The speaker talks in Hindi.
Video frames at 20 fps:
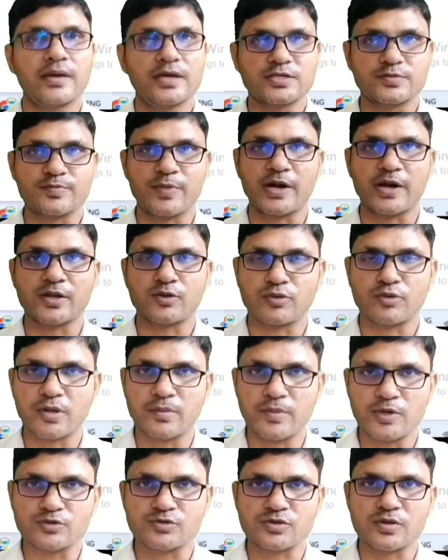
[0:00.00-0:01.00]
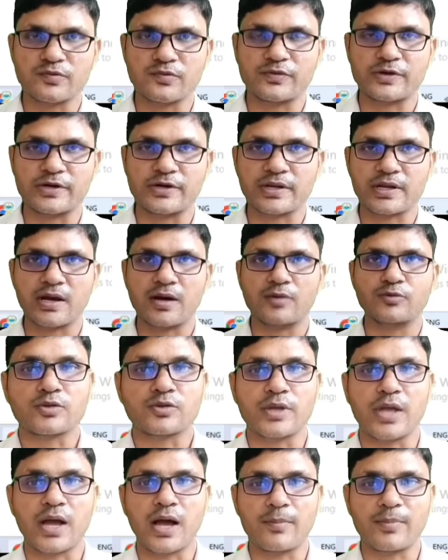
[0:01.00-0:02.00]
इस पर्टिकुलर म्यूचुअल फंड का
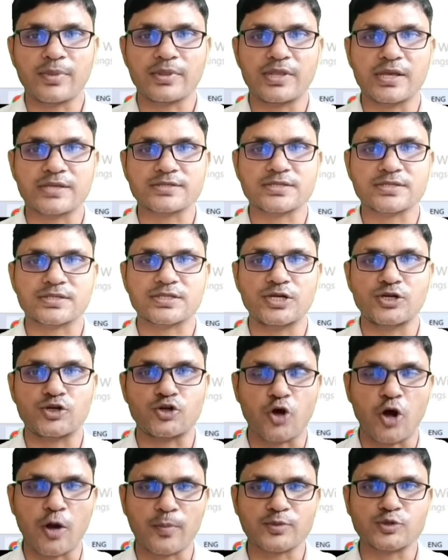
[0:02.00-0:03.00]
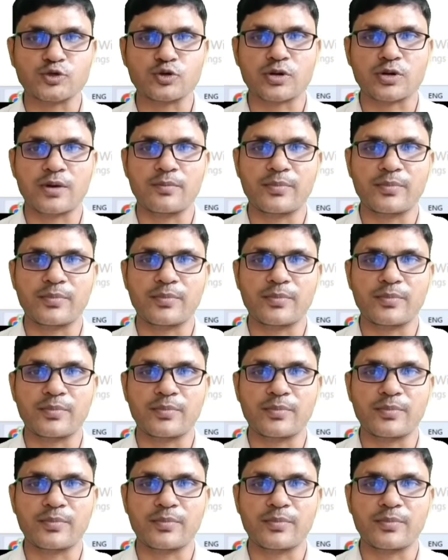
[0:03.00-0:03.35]
उस तो यहाँ पे देख सकते हैं टॉप जो